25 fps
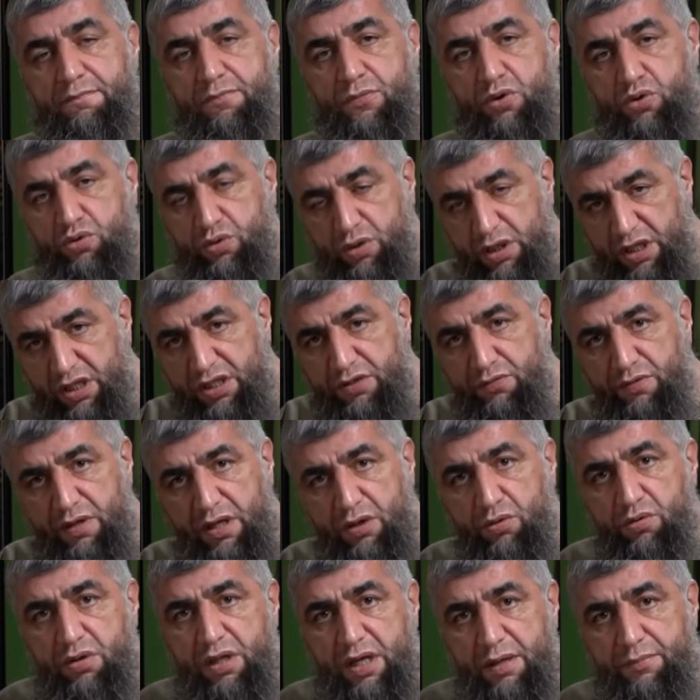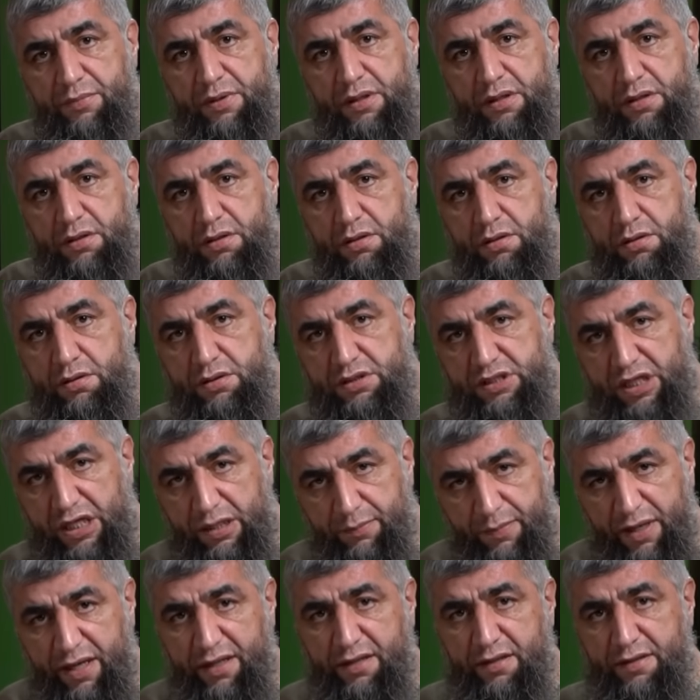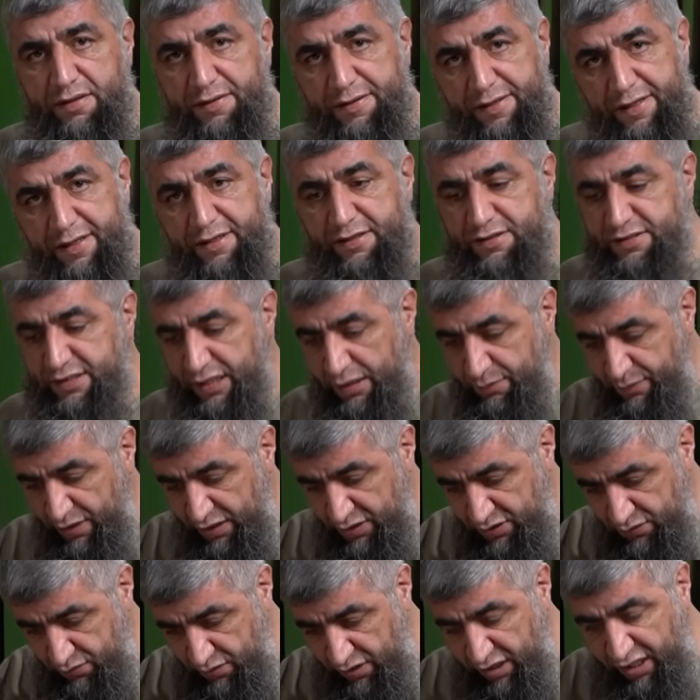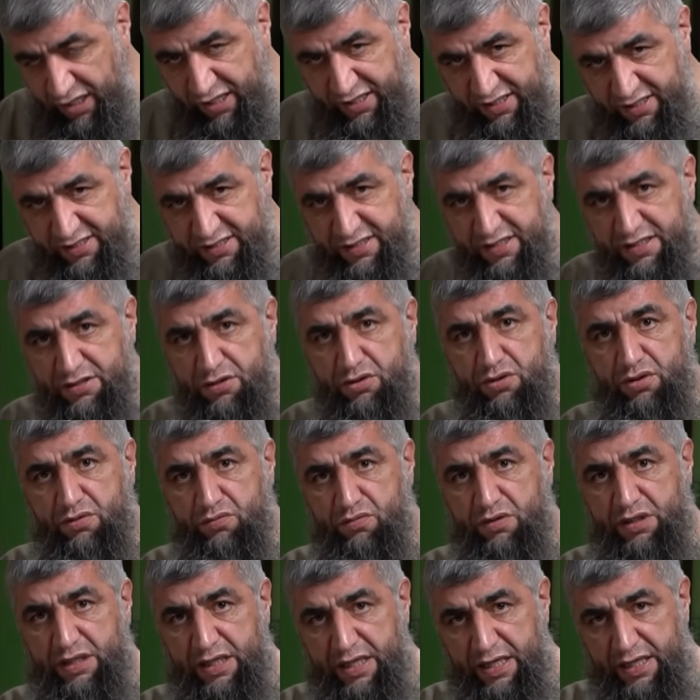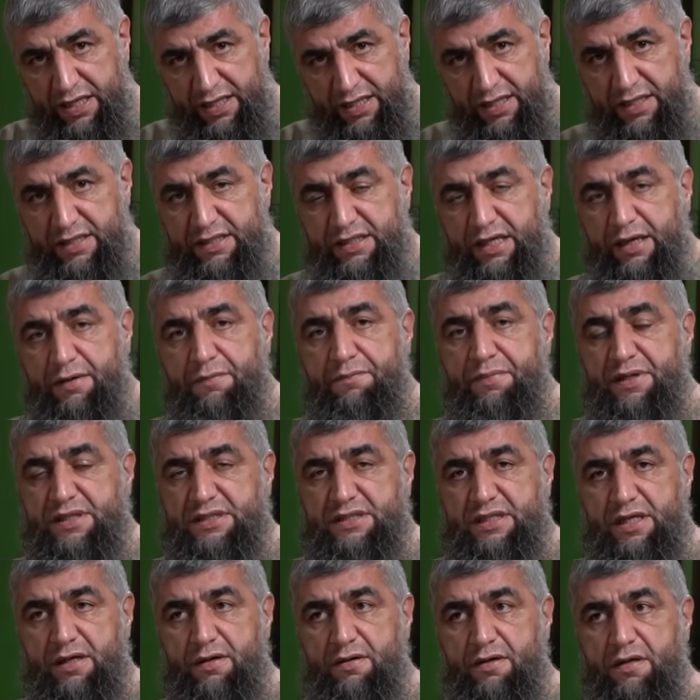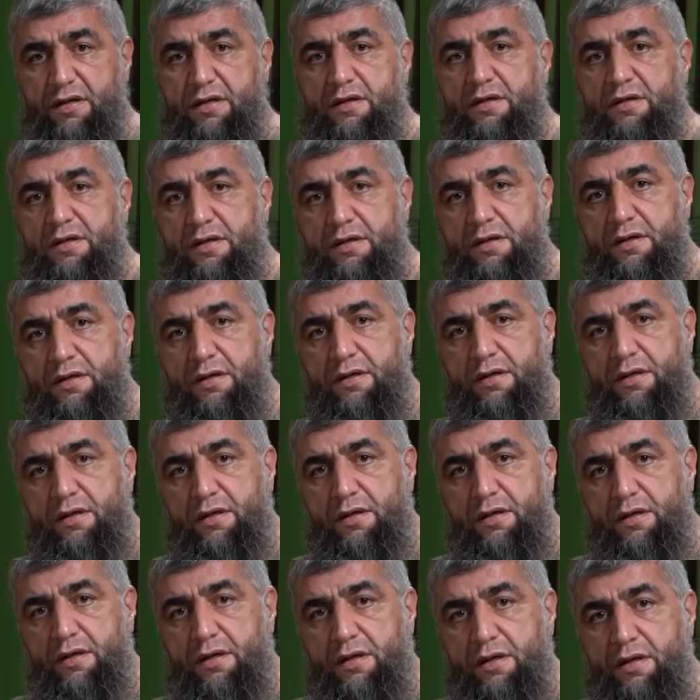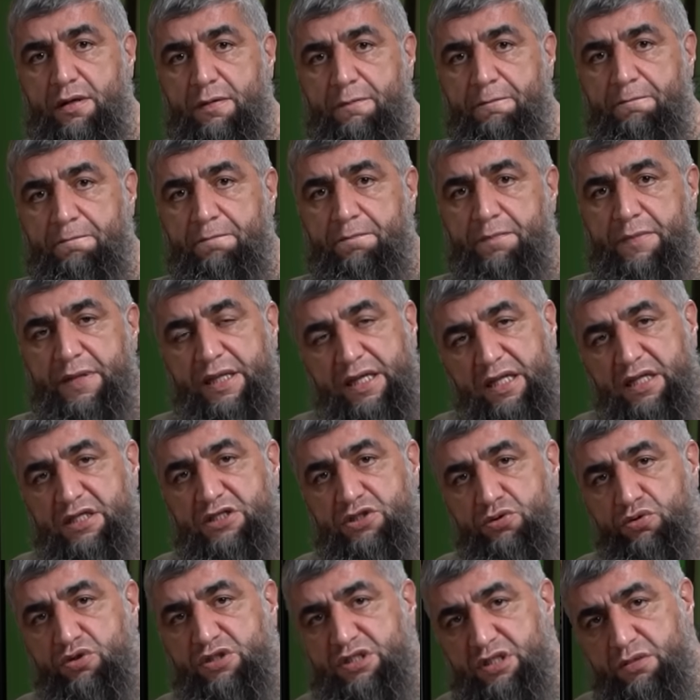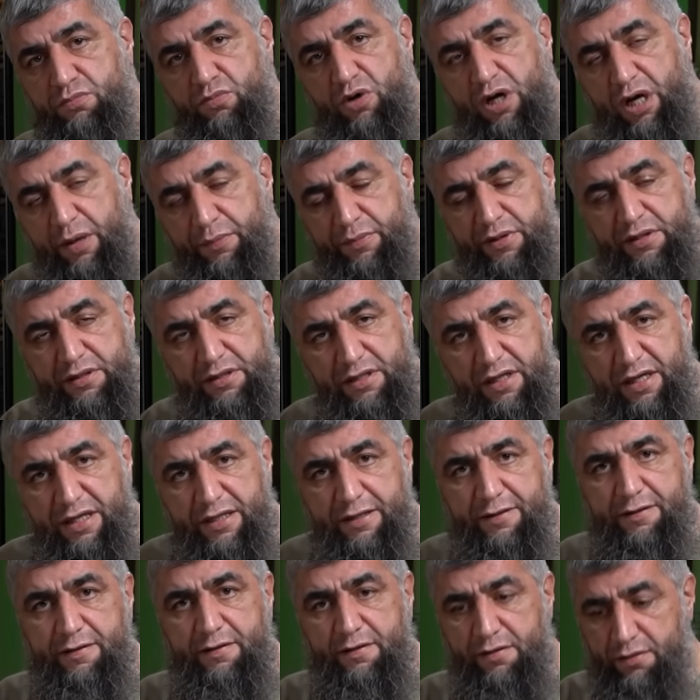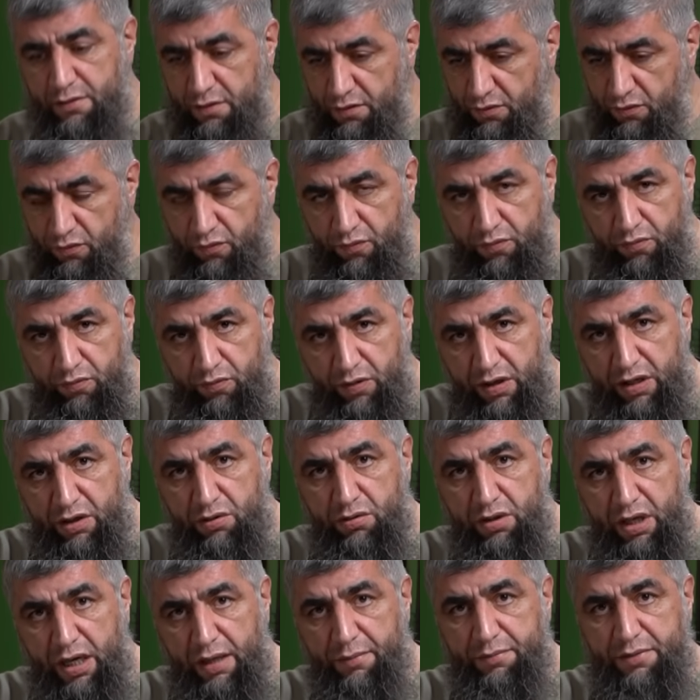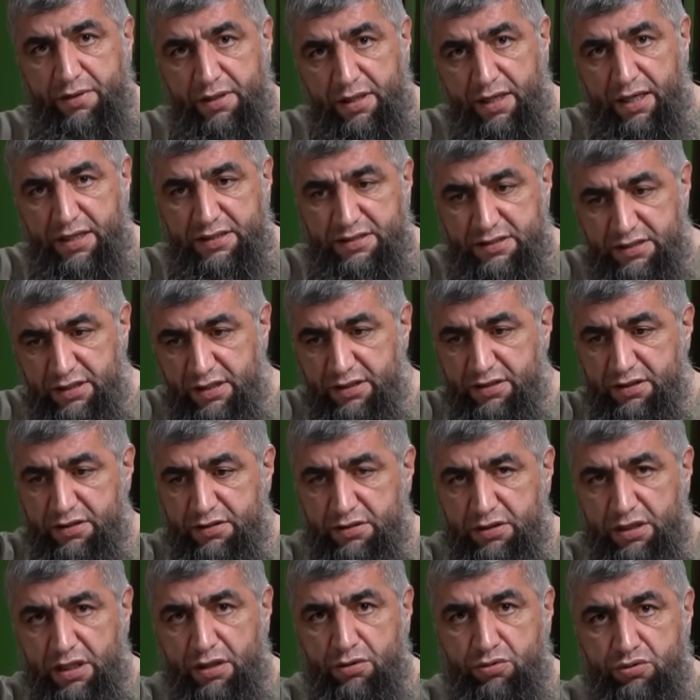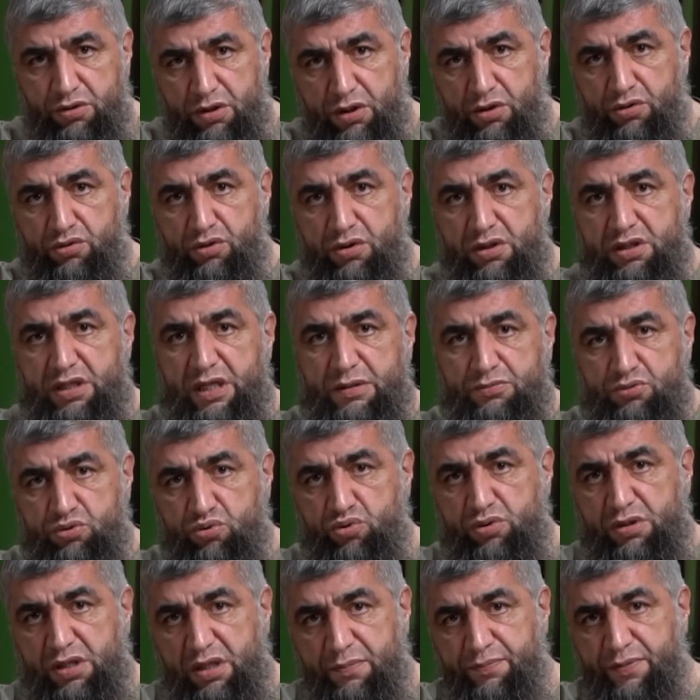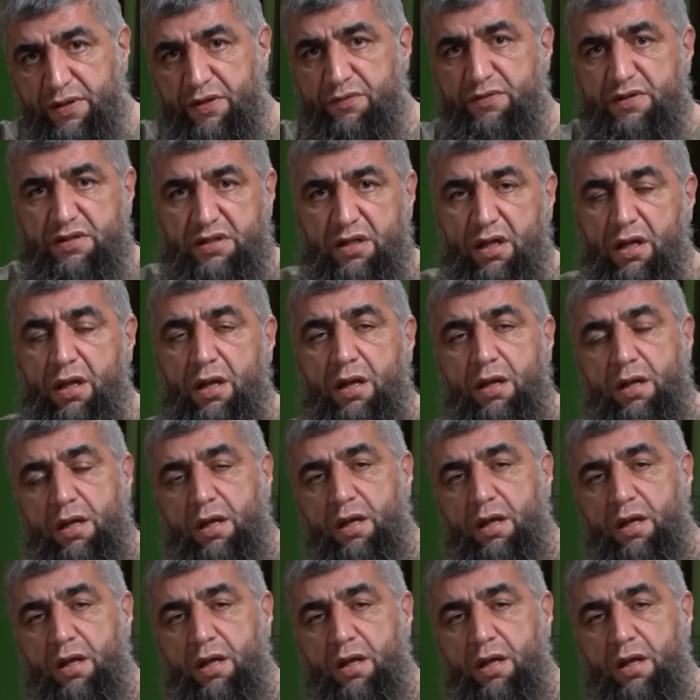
Кто их не валиул амр? Сальман? Нет, Сальман из своей границы есть, который вы сами поставили. Или его сын Мухаммад? Нет. валиул амр Газзы – это те люди, которые там живут, их правитель.